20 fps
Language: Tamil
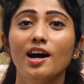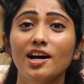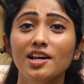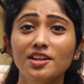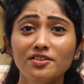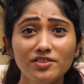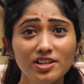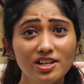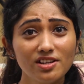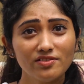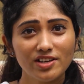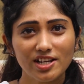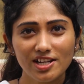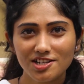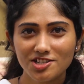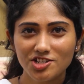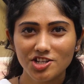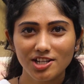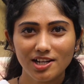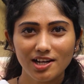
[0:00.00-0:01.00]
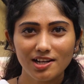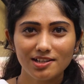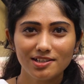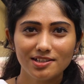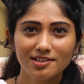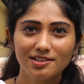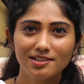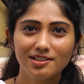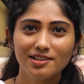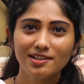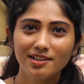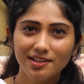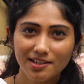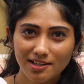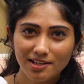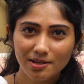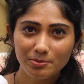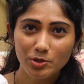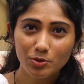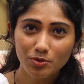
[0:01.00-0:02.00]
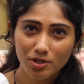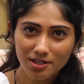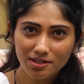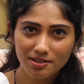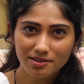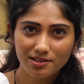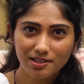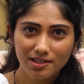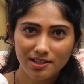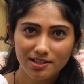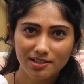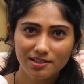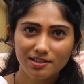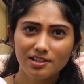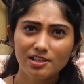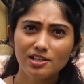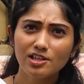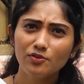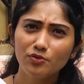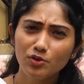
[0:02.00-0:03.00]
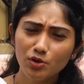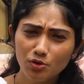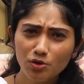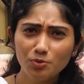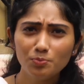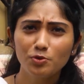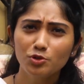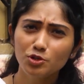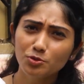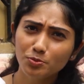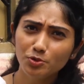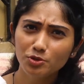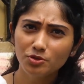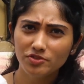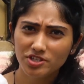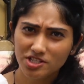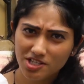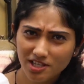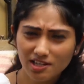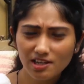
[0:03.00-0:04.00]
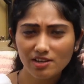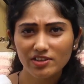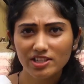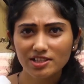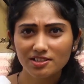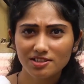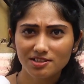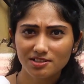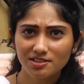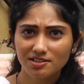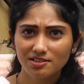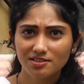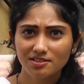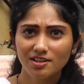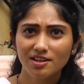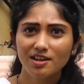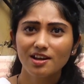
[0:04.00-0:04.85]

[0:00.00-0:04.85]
அறிவியல் வளர்ச்சினால் இன்றைக்கி நம்ம உலகத்தில் எவ்வளோ புது புது விஷயங்கள் வந்துட்டுருக்கு